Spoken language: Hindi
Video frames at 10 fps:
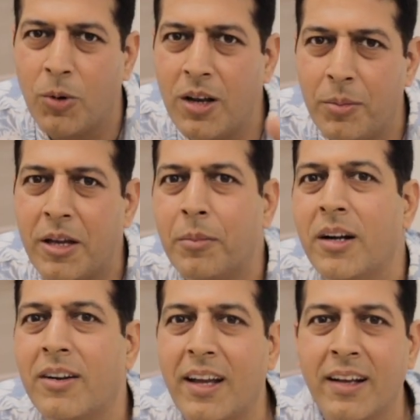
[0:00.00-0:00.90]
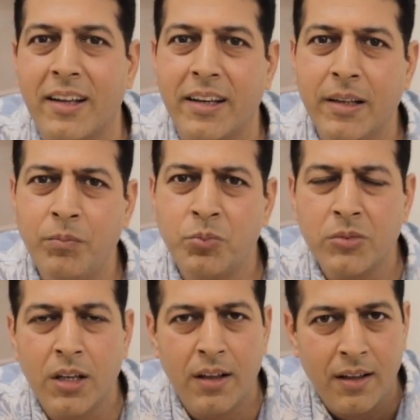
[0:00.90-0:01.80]
बोलने पे एक बार ट्राई करें
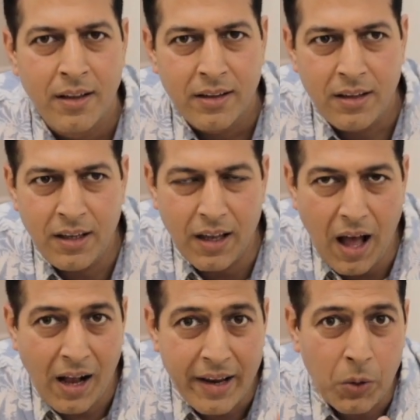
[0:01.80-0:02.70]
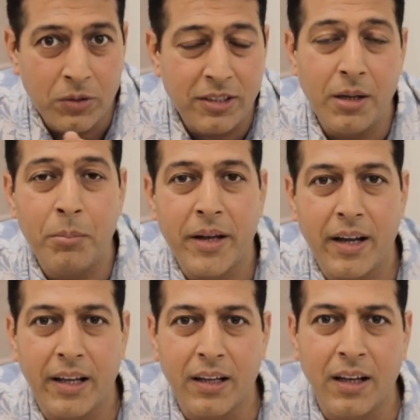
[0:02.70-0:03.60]
कि आगे कौन सा नंबर
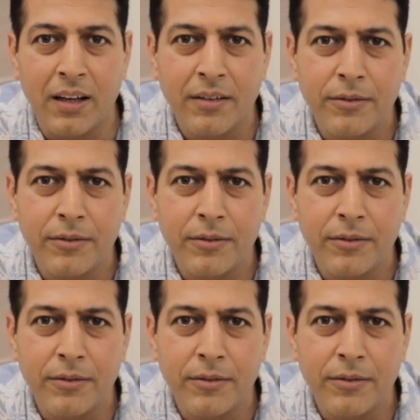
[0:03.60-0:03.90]
आएगा